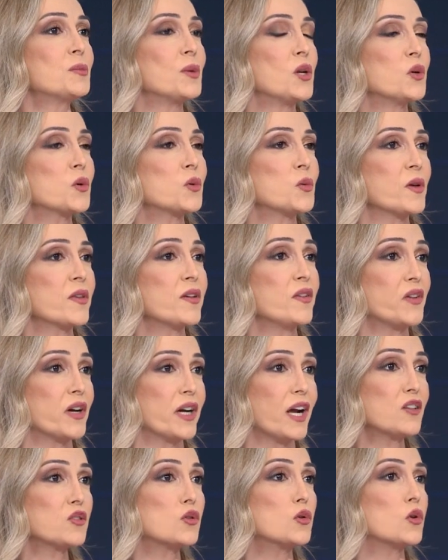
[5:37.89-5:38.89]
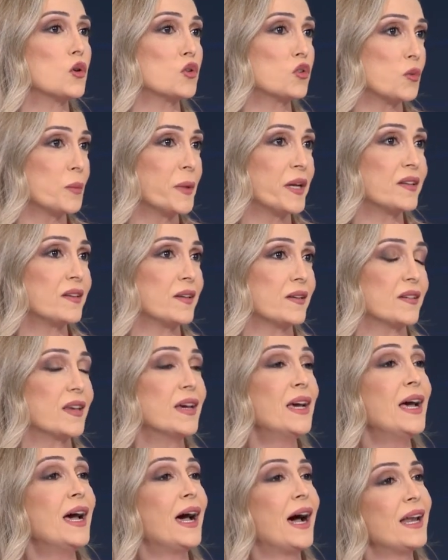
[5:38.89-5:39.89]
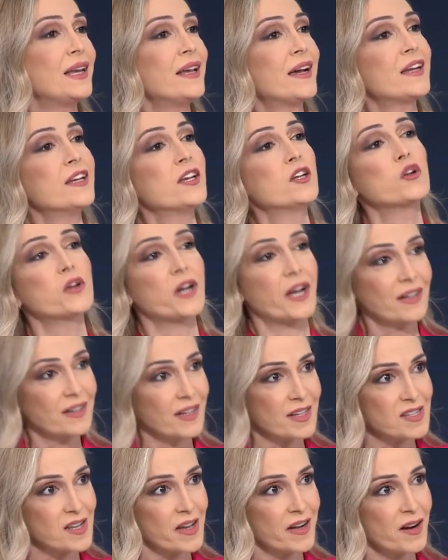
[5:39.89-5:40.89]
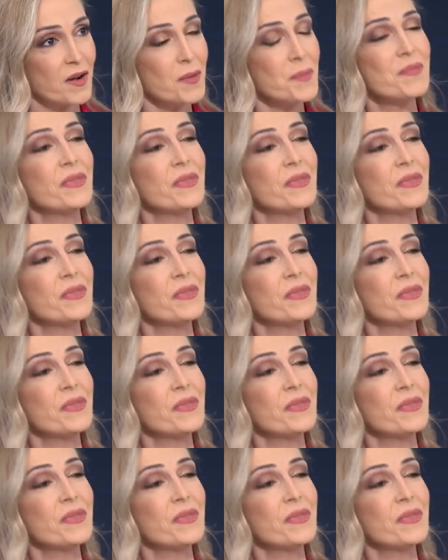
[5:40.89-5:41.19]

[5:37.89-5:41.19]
مليون وظيفه رح تكون اوتوميتد هل يعني انه رح نخسرها